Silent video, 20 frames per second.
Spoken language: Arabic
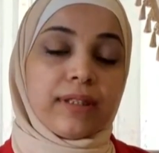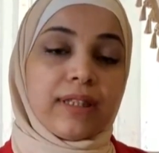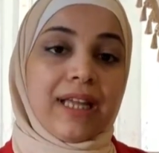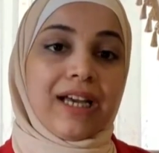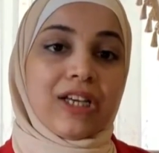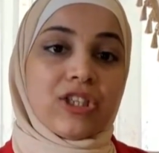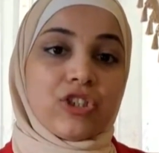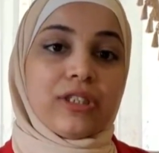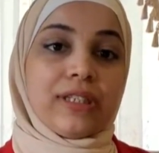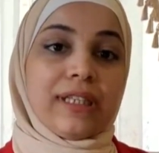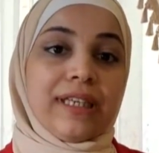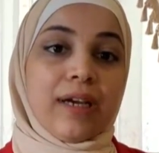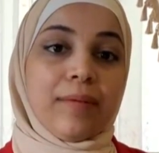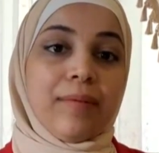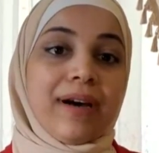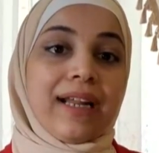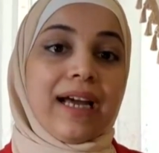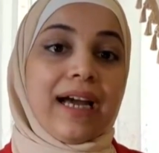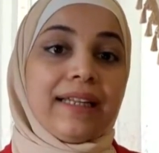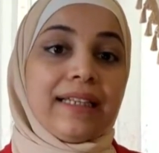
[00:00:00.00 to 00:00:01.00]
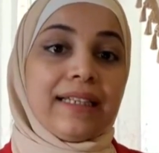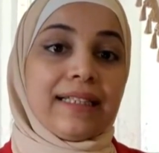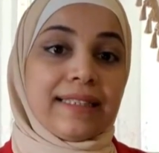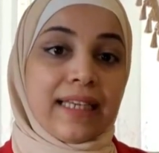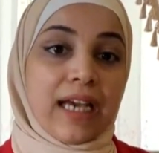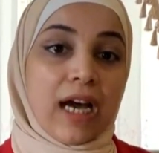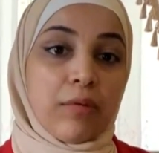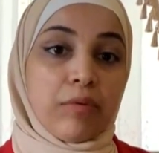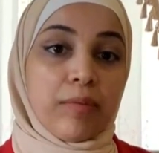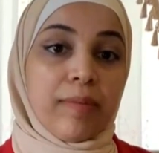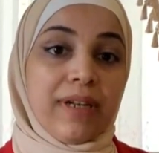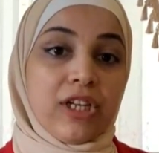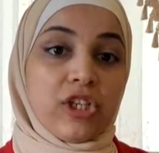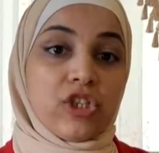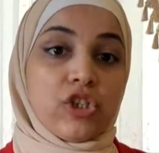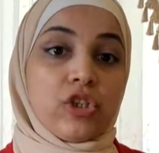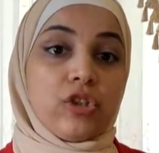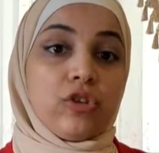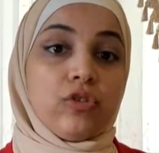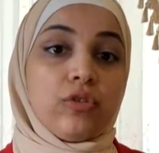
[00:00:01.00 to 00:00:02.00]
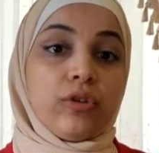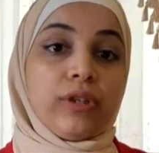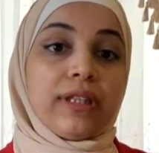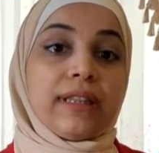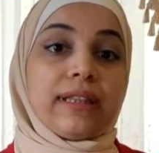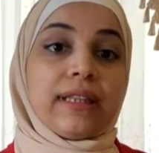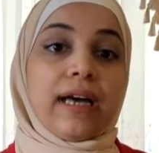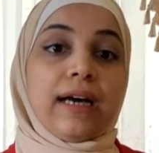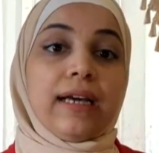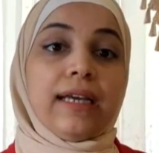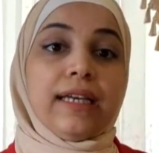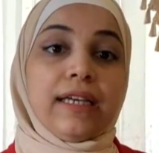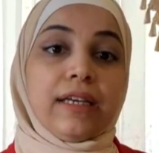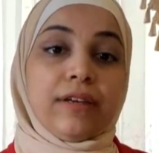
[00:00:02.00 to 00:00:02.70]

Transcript: بتطلع على الجلد هي عباره عن التهاب بلش انه يطلع